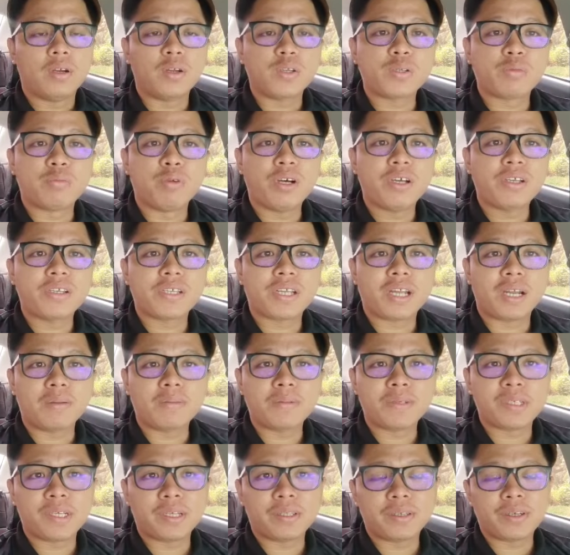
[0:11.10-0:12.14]
Halo semua,
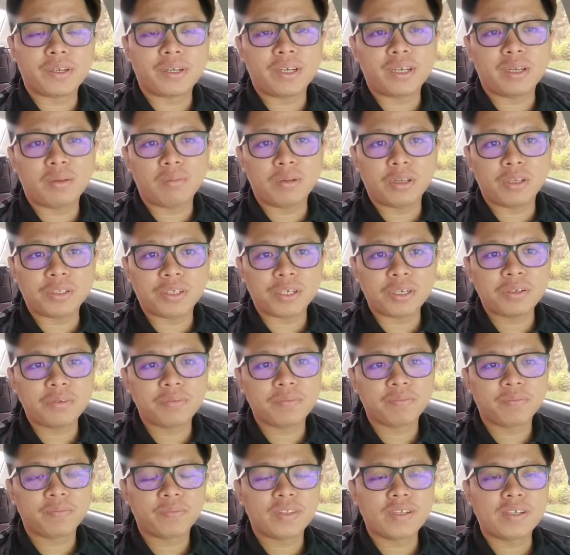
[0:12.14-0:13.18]
salam sejahtera Malaysia.
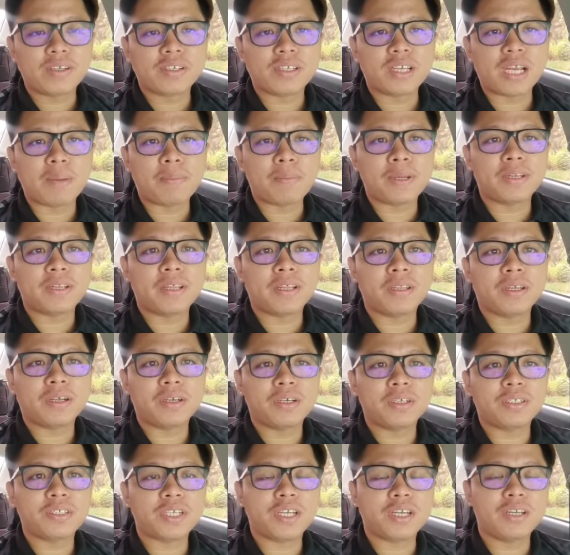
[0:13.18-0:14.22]
Selamat datang
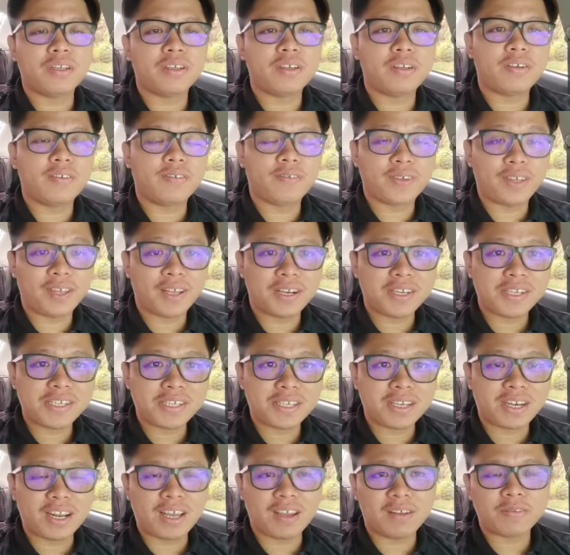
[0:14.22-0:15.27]
ke channel
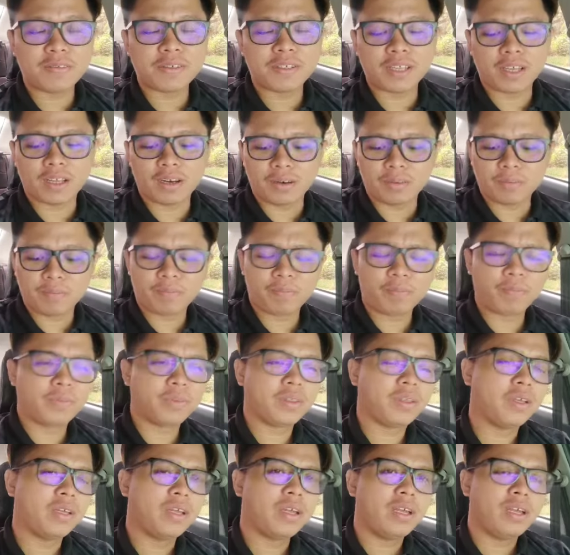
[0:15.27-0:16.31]
Fels Lifestyle.
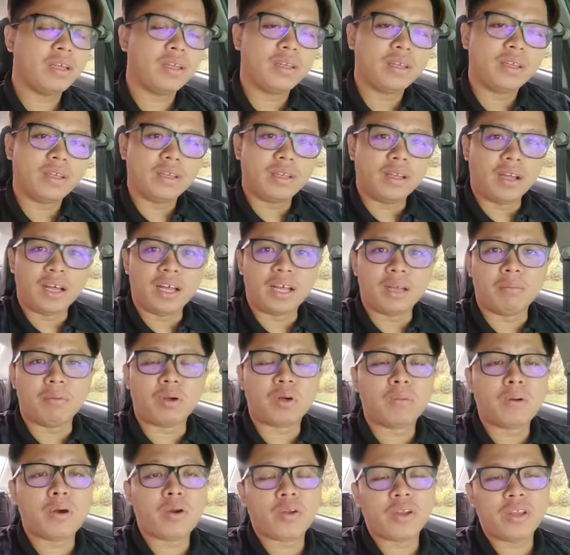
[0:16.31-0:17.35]
Ah,
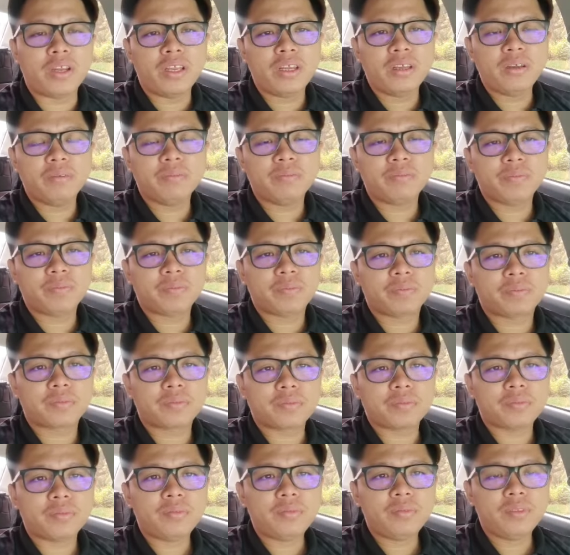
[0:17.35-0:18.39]
baru-baru ini
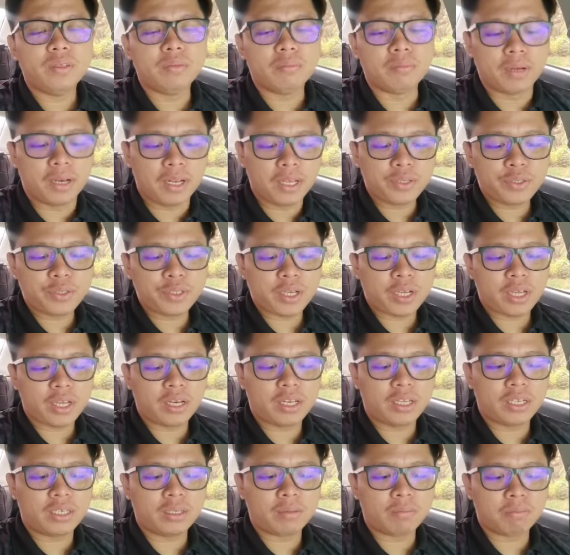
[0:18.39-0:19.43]
Malaysia
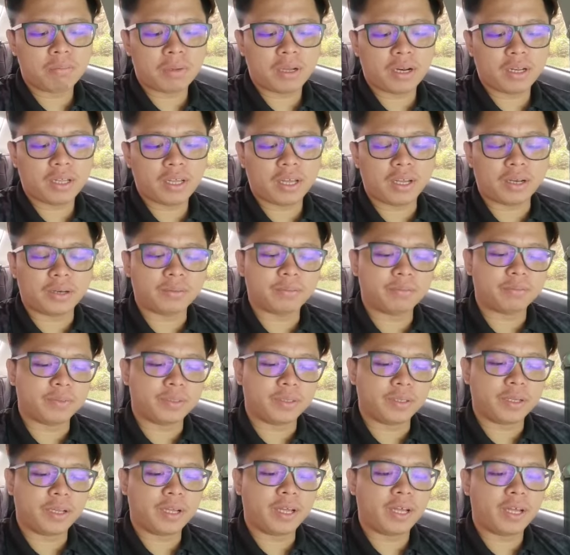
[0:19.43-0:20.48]
digemparkan
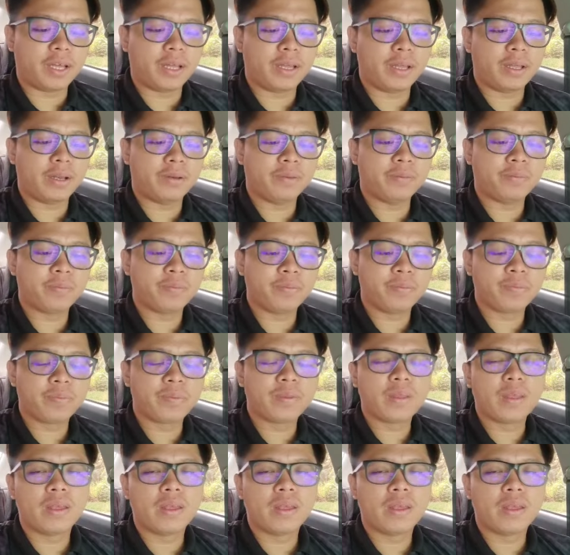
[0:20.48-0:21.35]
dengan